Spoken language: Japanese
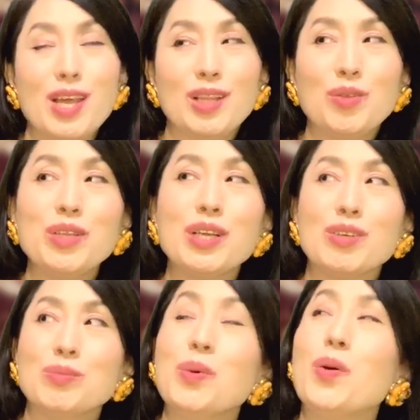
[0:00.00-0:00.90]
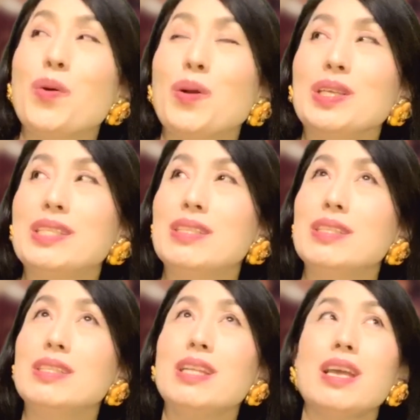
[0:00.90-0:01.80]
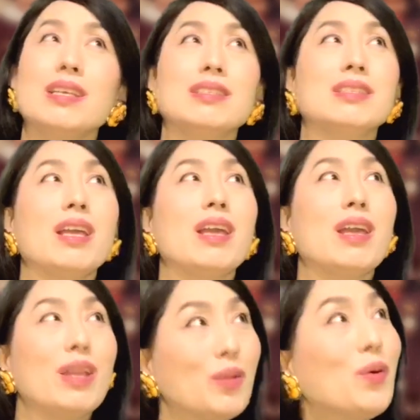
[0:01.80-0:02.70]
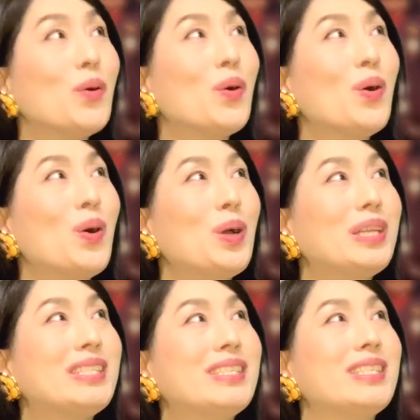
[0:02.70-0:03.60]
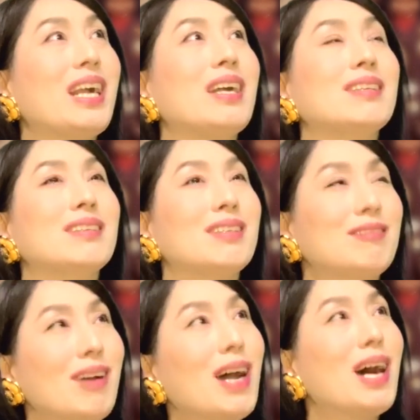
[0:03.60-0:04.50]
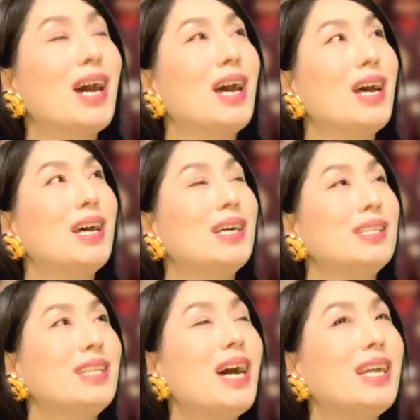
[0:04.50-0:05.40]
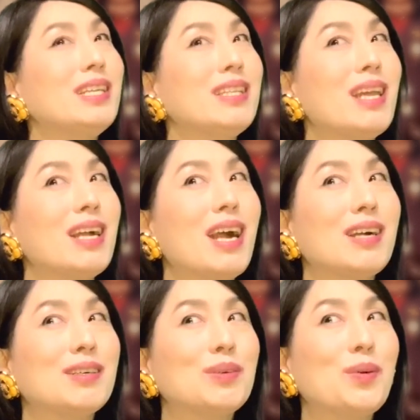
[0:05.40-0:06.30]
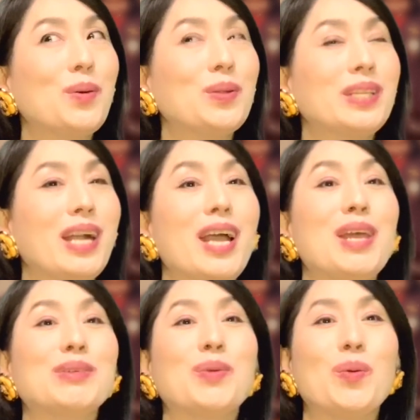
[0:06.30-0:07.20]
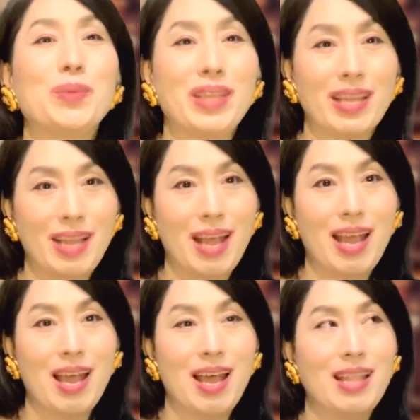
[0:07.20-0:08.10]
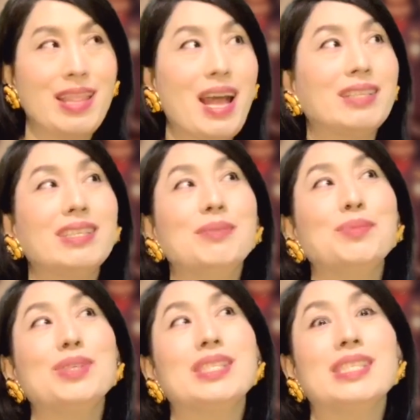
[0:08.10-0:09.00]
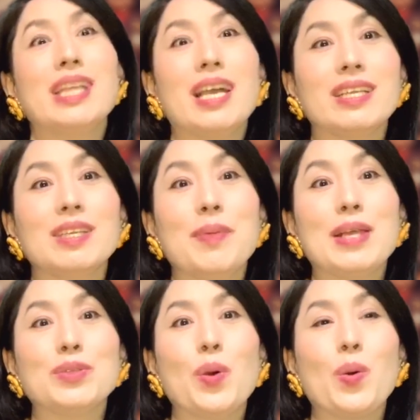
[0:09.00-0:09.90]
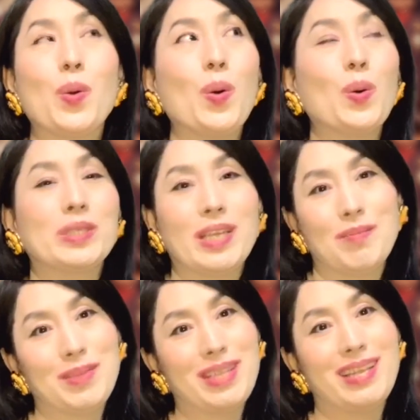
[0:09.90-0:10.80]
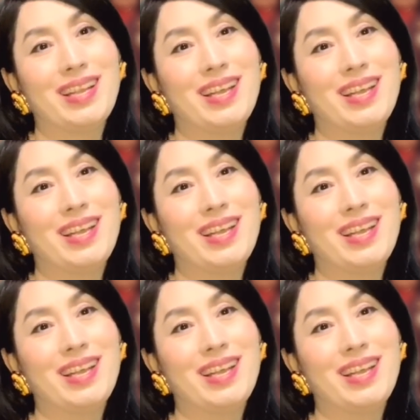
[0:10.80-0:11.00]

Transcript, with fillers: とにかくもう1年生の1学期は内定学校に帰る子みたいな。泣き虫泣きべそこうちゃんみたい